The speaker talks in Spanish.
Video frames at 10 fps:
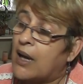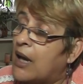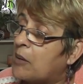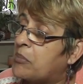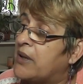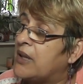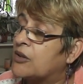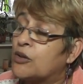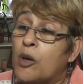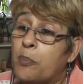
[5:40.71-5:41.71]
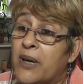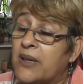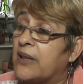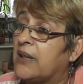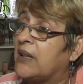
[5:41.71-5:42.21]
a pedir
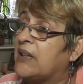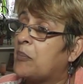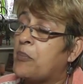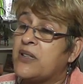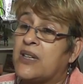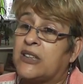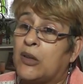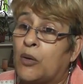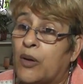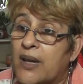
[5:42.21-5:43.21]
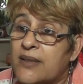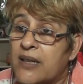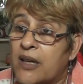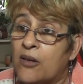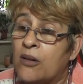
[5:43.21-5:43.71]
ropa, eh, después de artículos de
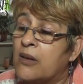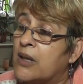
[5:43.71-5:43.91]
aseo.